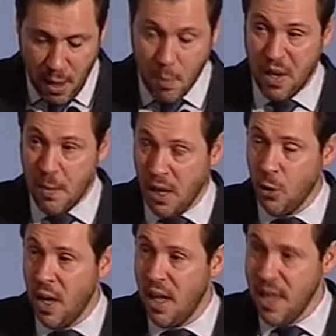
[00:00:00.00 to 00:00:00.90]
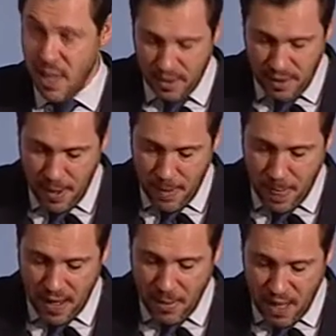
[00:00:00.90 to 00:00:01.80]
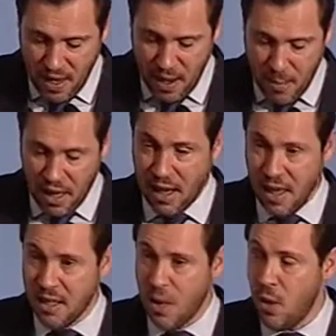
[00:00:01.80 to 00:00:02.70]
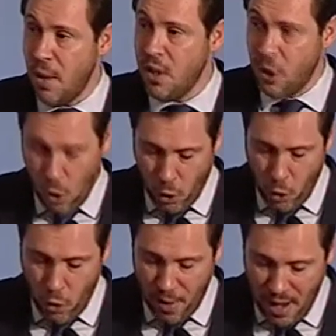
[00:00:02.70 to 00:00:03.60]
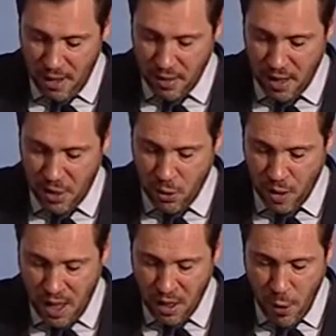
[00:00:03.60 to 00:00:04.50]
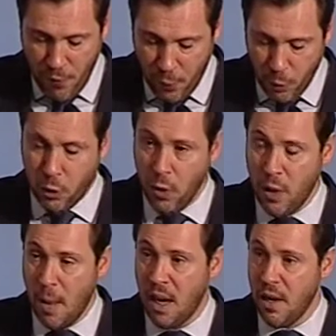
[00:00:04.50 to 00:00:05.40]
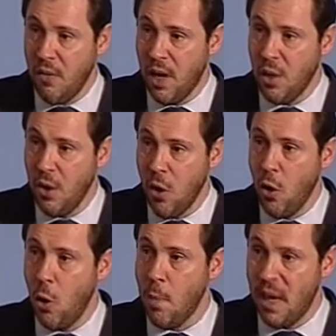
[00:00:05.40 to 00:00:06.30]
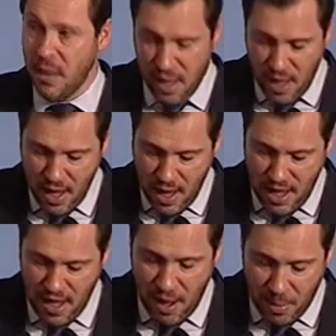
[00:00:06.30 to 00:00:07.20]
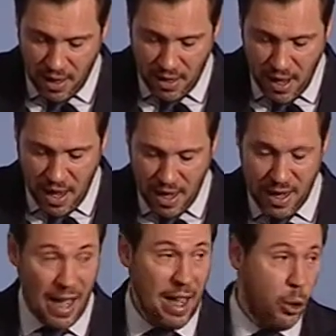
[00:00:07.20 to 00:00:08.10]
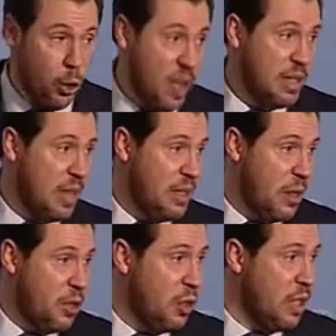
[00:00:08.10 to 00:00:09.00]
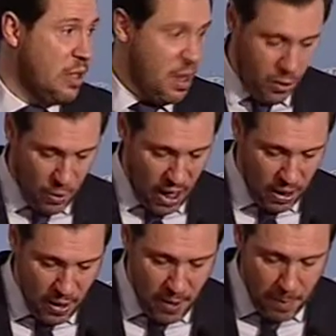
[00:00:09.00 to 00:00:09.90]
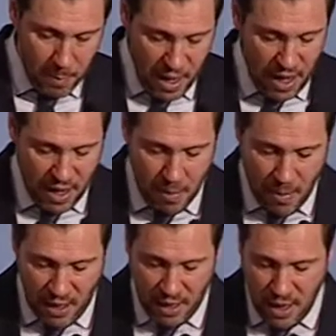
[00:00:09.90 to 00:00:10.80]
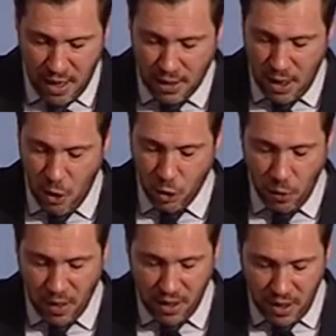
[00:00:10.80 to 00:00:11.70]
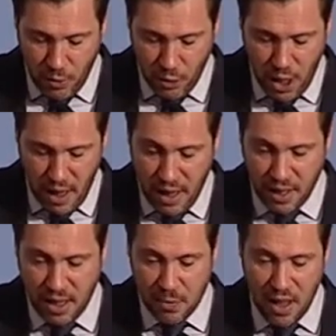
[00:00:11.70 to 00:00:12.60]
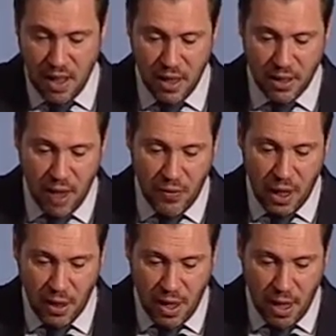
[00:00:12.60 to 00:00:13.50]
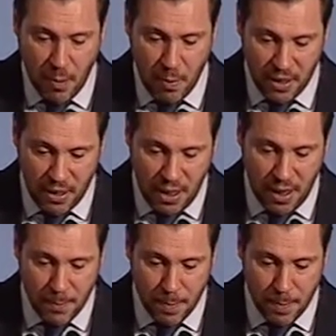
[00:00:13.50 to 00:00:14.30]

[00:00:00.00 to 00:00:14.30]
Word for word: primando aquellas que vienen enmarcadas en una visión global de ciudad, fruto de una planificación completa y cabal en la que todas las decisiones de ciudad vengan enmarcadas en los objetivos que esas medidas a financiar persiguen.